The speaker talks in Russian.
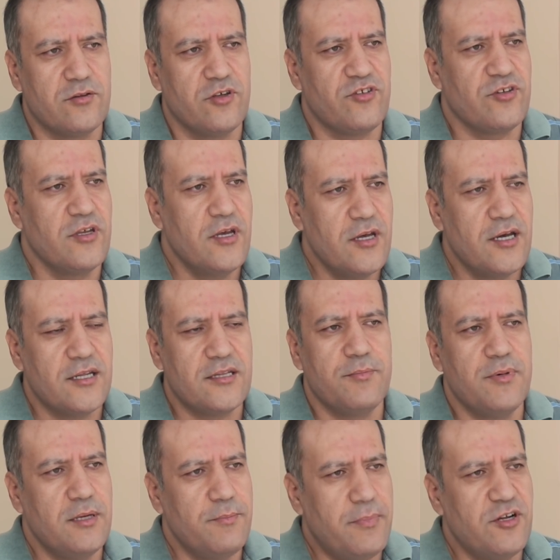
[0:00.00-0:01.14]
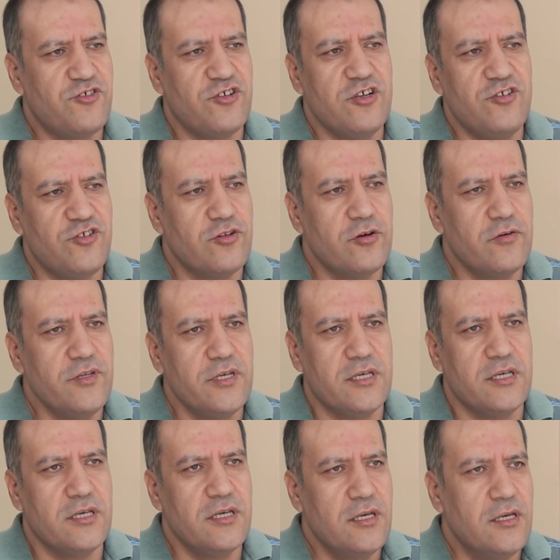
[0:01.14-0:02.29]
То есть это были большие
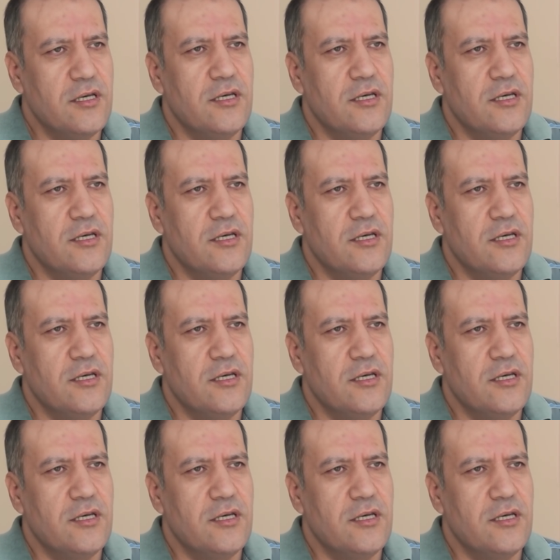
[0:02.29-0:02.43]
чиновники,